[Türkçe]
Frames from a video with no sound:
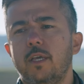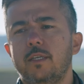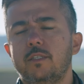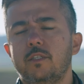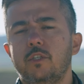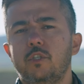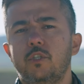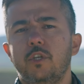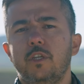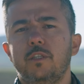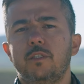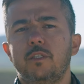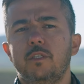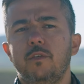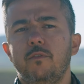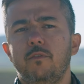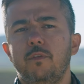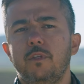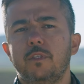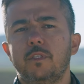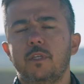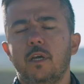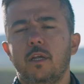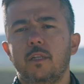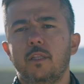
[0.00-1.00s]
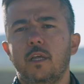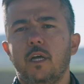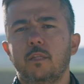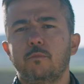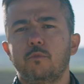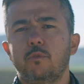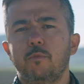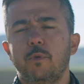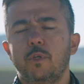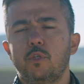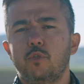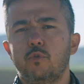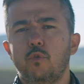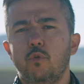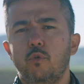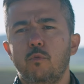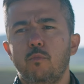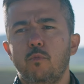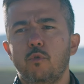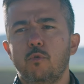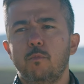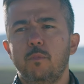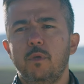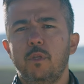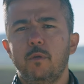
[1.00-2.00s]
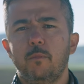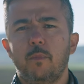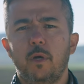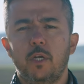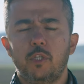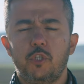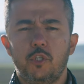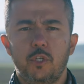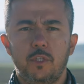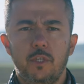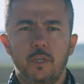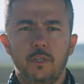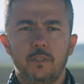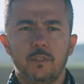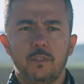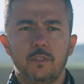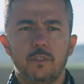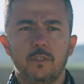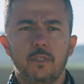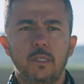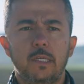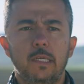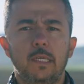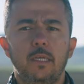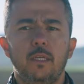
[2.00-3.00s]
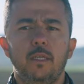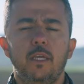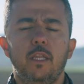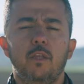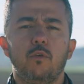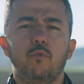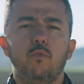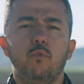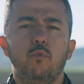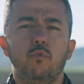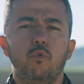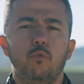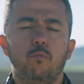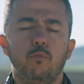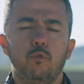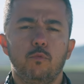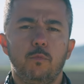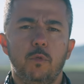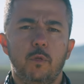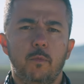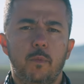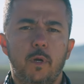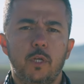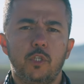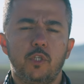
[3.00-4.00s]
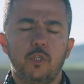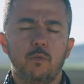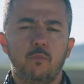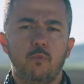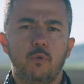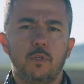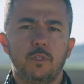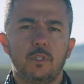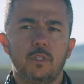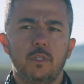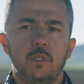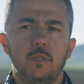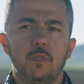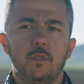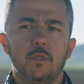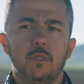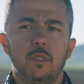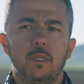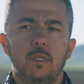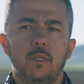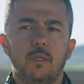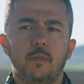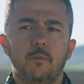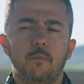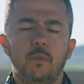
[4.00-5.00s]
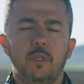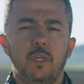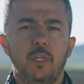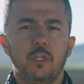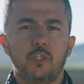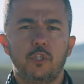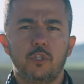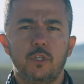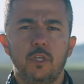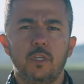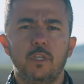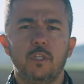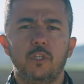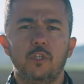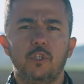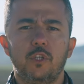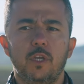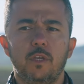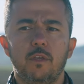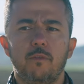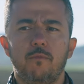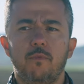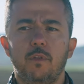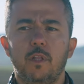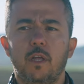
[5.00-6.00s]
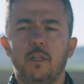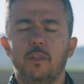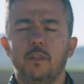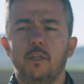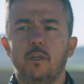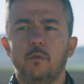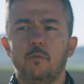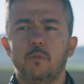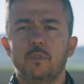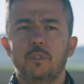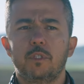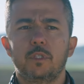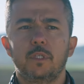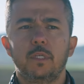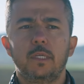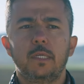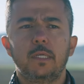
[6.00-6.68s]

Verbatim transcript: Eskişehir Sivrihisar'da 65 dönümlük bir bahçedeyiz. Yeni kurduğumuz bir bahçe burası. Ee, bir yaşına girecek fidanlarımız.